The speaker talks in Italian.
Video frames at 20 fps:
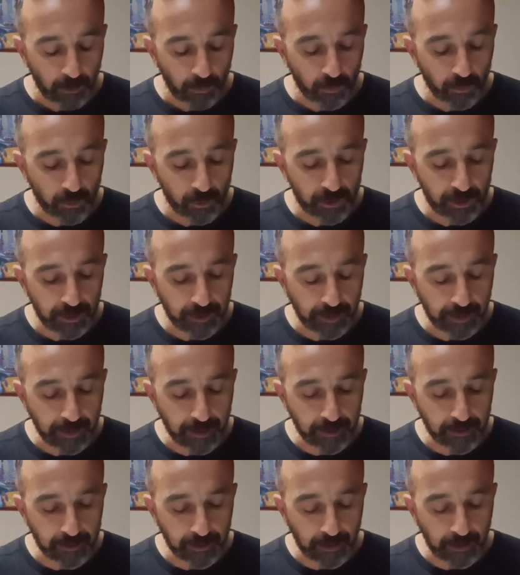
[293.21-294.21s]
un'uscita
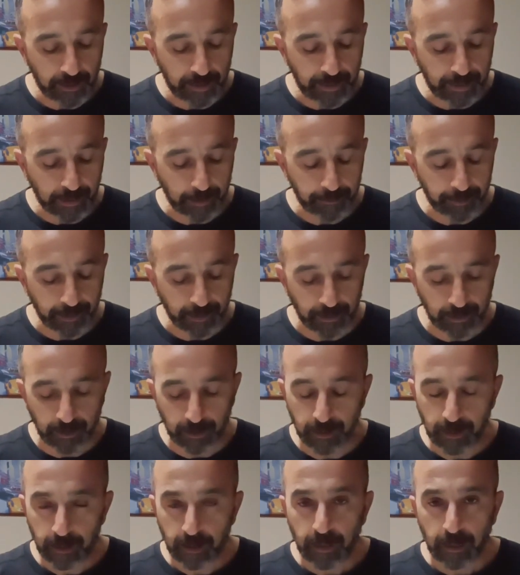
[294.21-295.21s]
XLR
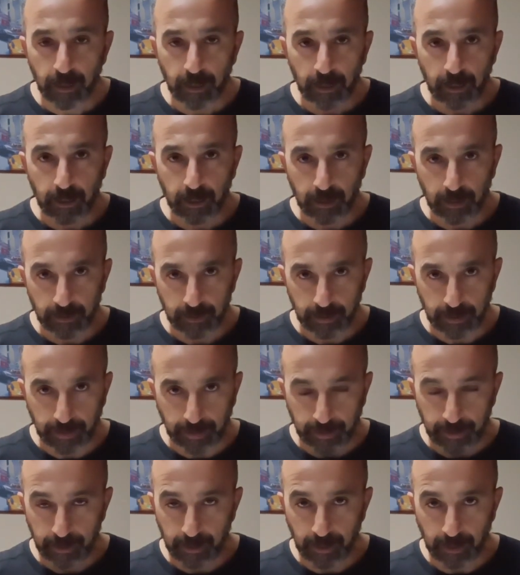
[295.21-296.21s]
per eh,
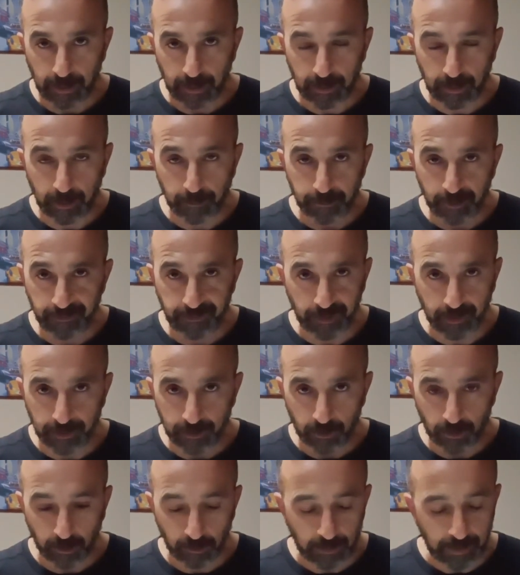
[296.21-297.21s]
andare
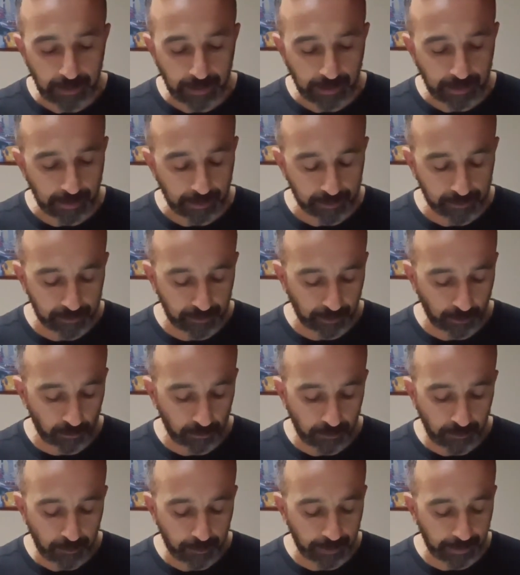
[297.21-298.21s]
all'amplificatore o alle casse
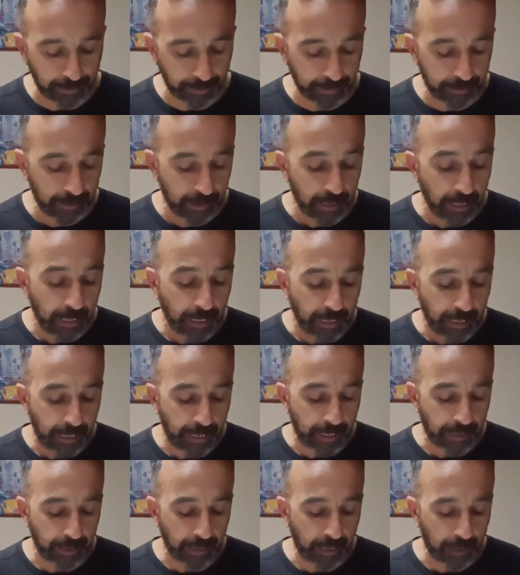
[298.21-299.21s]
come vi pare
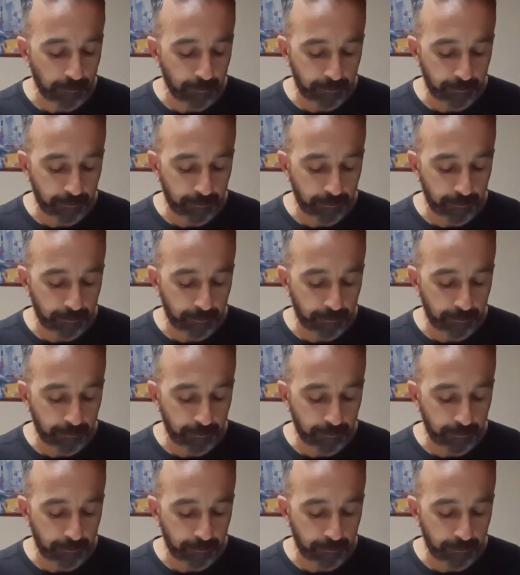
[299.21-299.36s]
e